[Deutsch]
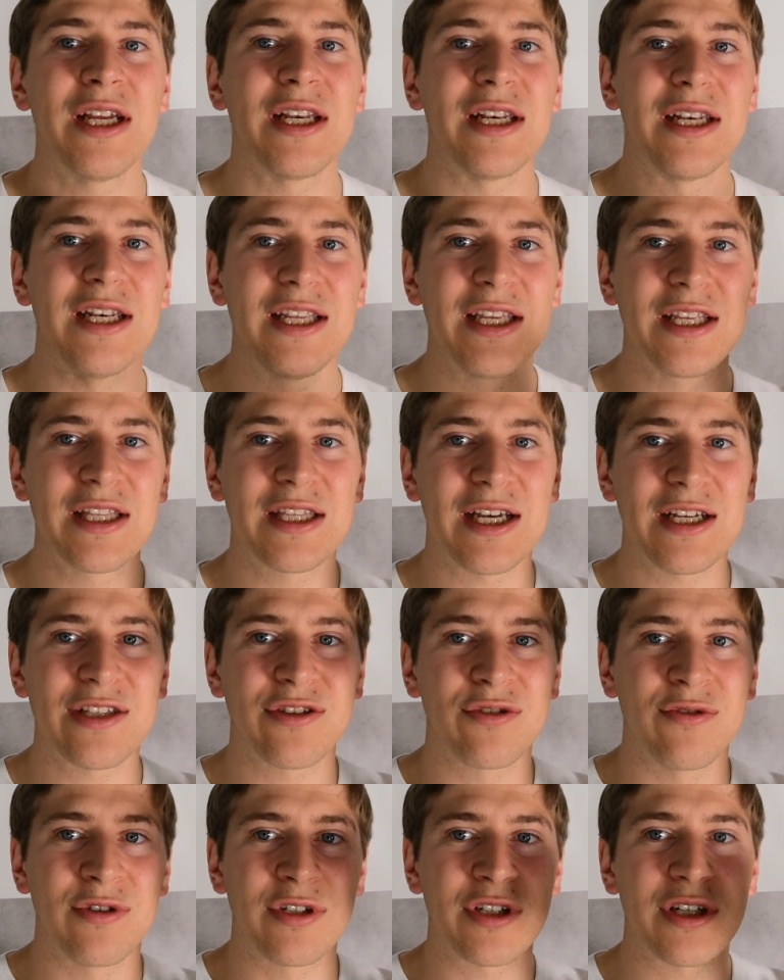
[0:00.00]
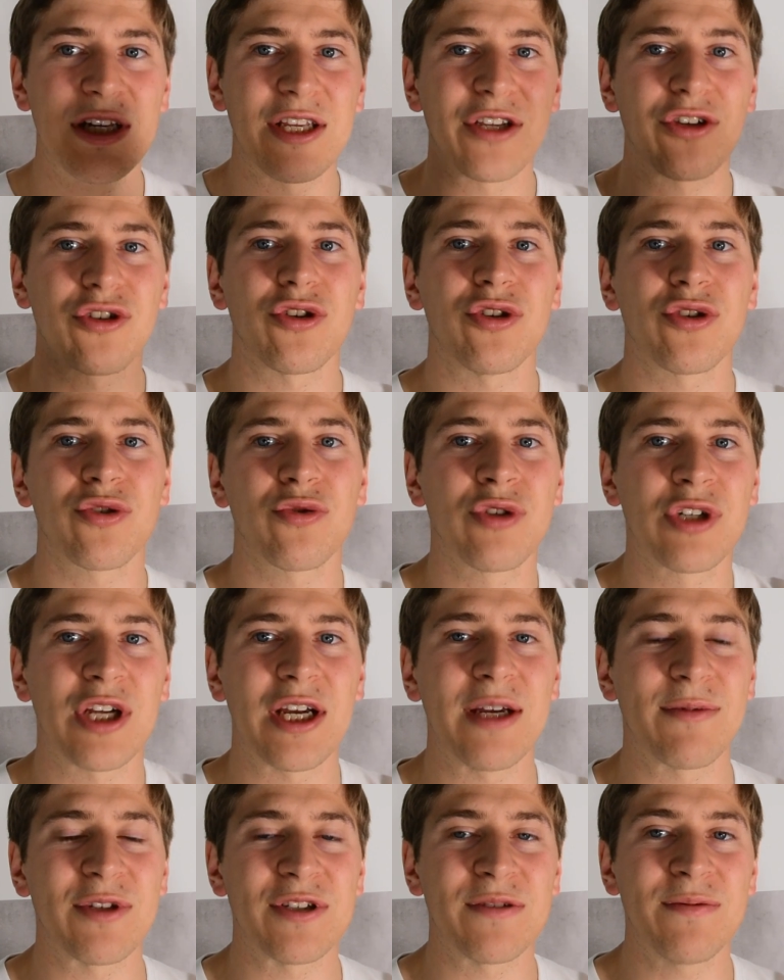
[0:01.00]
Einen Link dazu lege ich euch
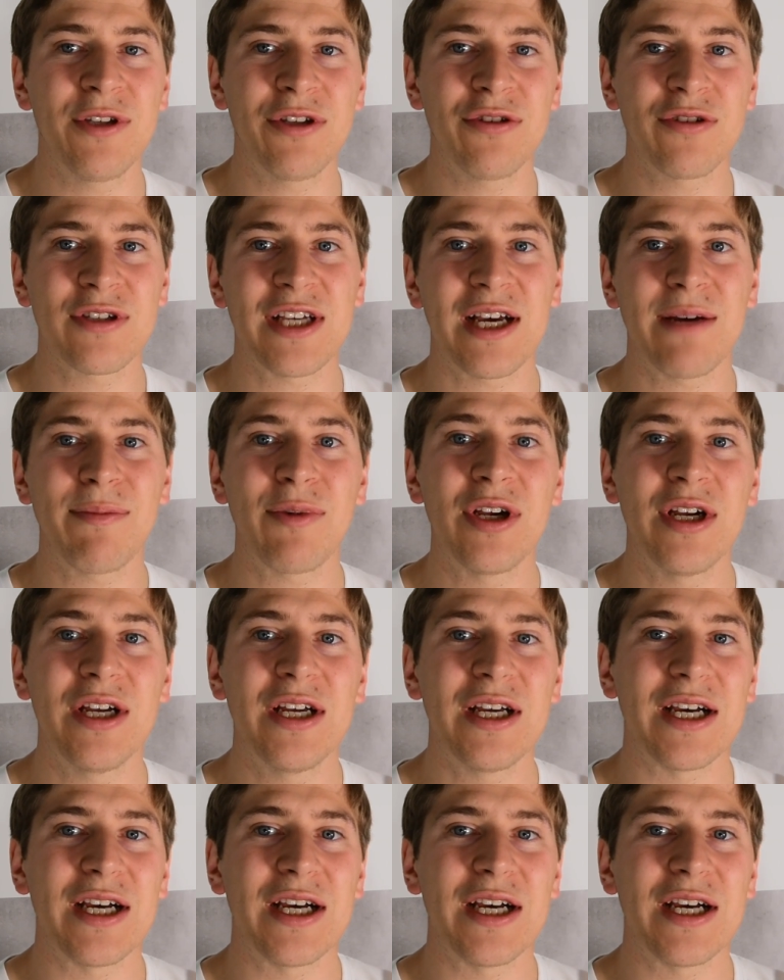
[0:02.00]
unterhalb des Videos ab.